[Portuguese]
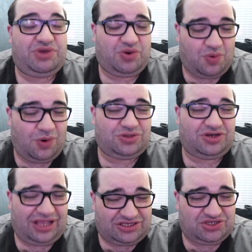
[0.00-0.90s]
o
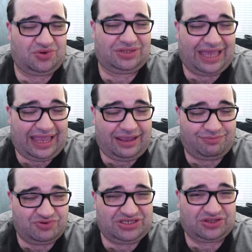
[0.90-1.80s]
encontro da sonda
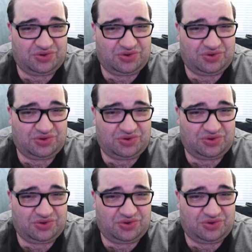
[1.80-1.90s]
Hayabusa